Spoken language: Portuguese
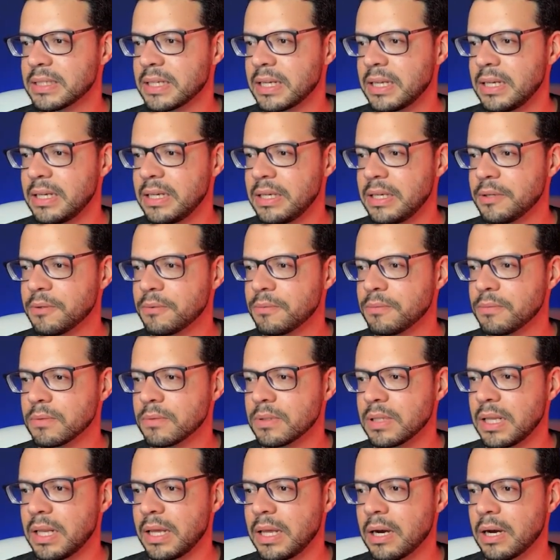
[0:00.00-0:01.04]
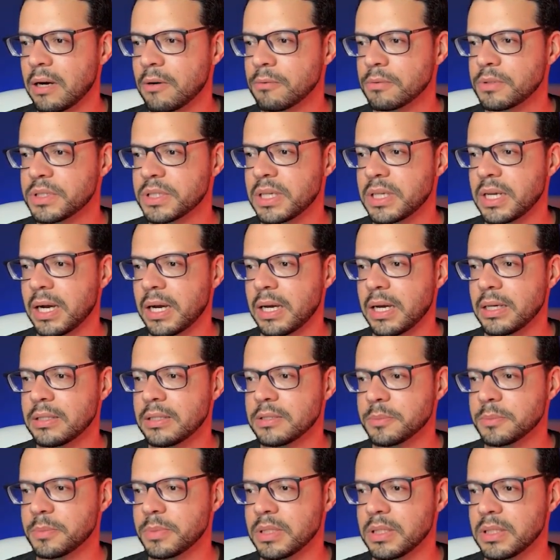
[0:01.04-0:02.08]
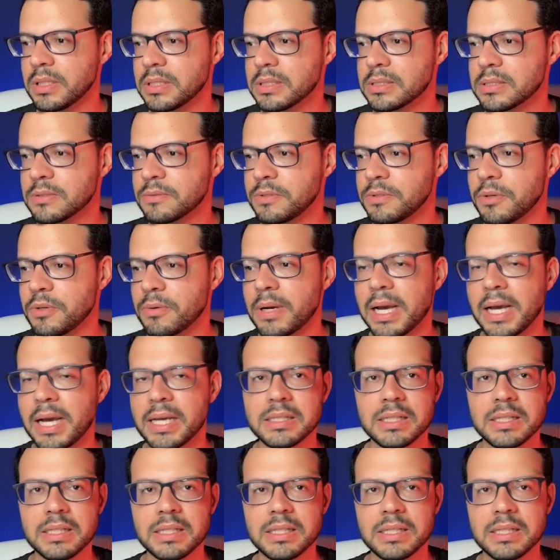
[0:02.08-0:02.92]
New Layout Guide, beleza? um New Guide